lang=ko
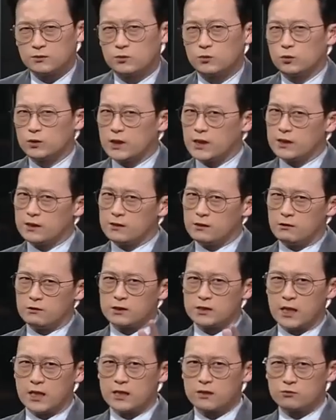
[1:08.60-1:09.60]
또 다른
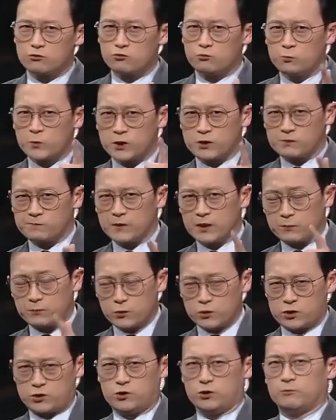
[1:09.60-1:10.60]
영상 준비했습니다.
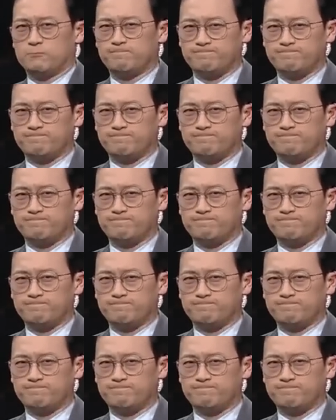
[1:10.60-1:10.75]
보시죠.